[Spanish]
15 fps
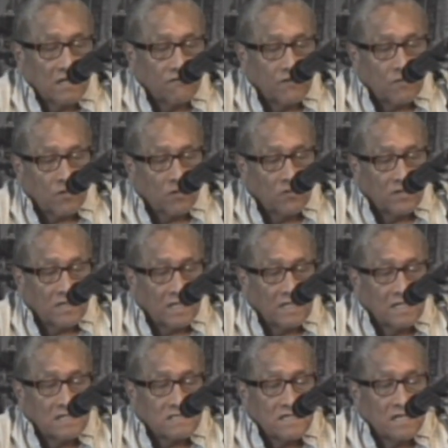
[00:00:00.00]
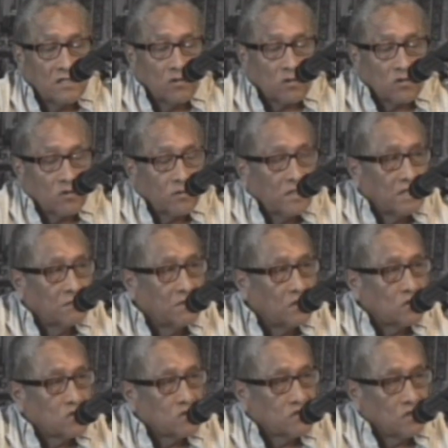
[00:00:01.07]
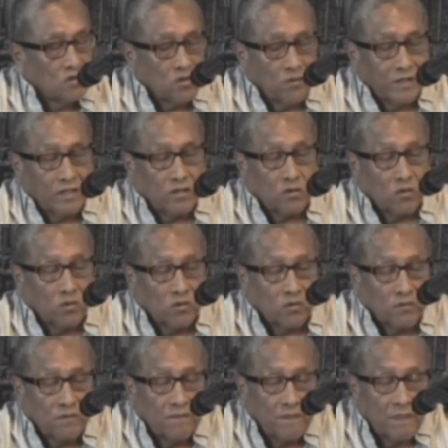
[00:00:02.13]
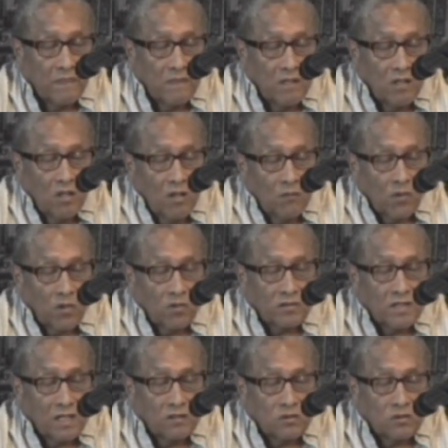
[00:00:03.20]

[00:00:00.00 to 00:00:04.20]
que fue promulgada el 6 de octubre de 1821. Por lo